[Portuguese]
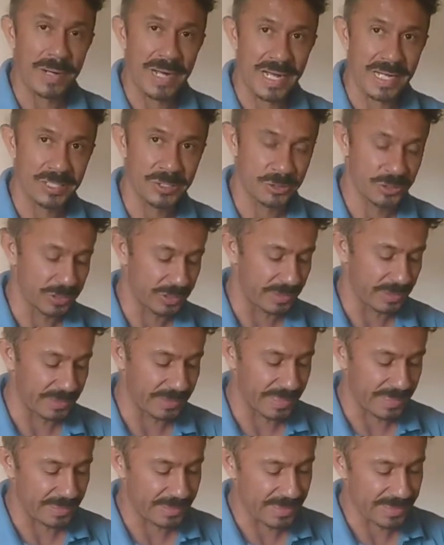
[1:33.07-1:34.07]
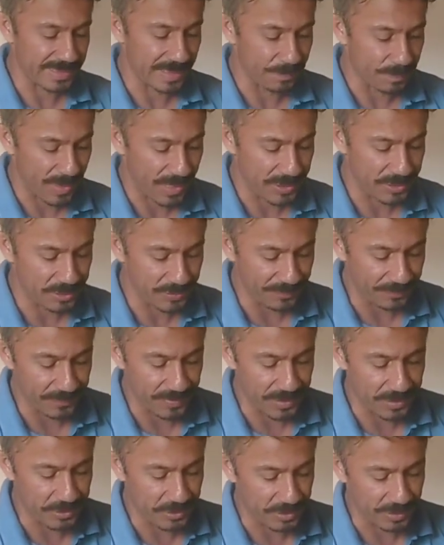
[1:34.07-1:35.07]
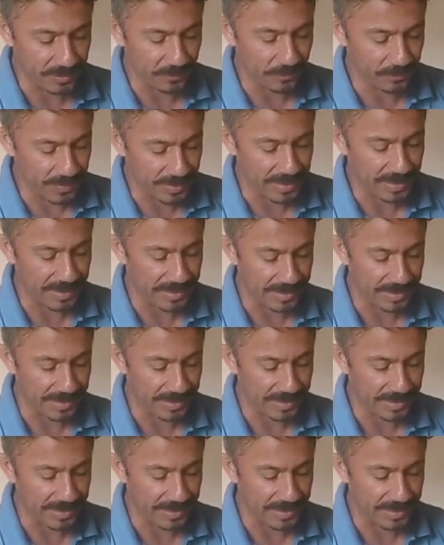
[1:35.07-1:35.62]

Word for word: parte, de, dessa parte verde que fica